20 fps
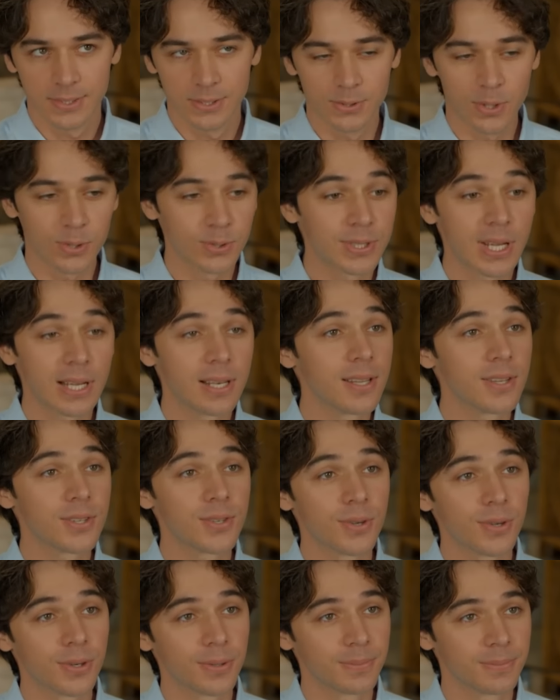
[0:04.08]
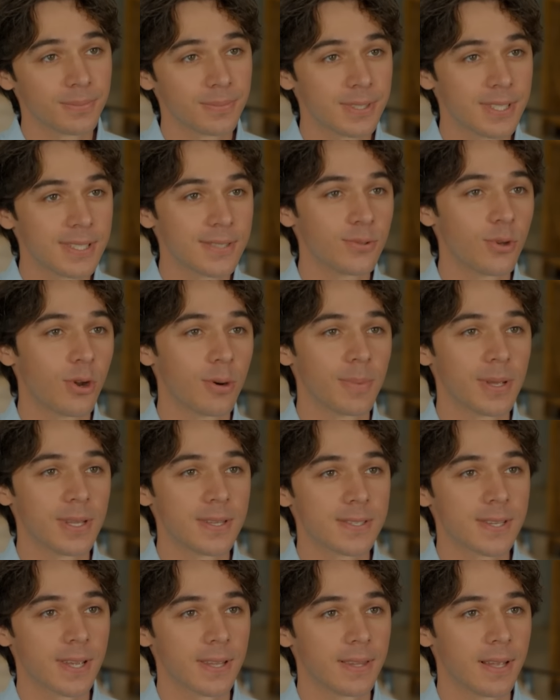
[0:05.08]
عم ببني علاقات مثلكم
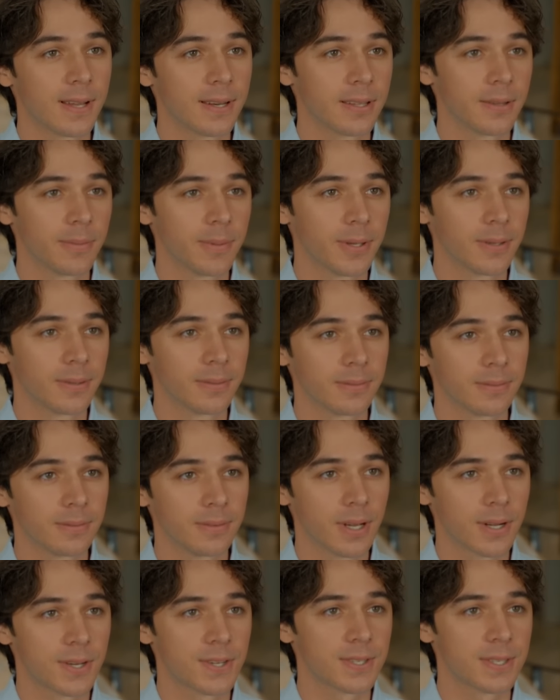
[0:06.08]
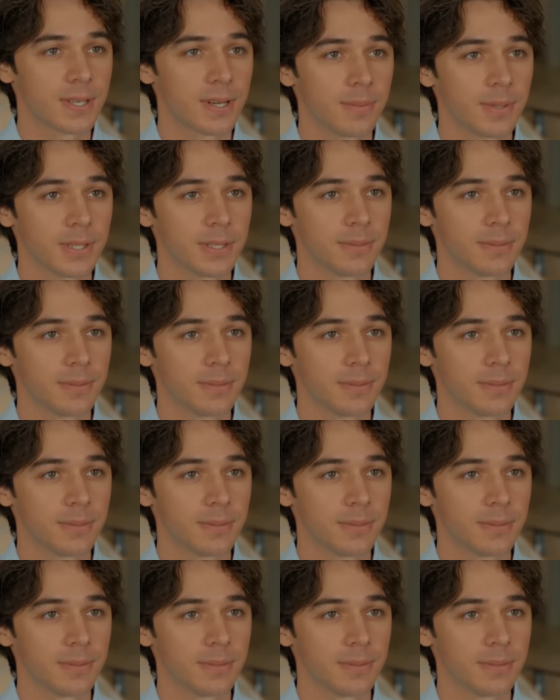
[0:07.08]
أنتم الناس الطبيعيين شو ما بيطلع لي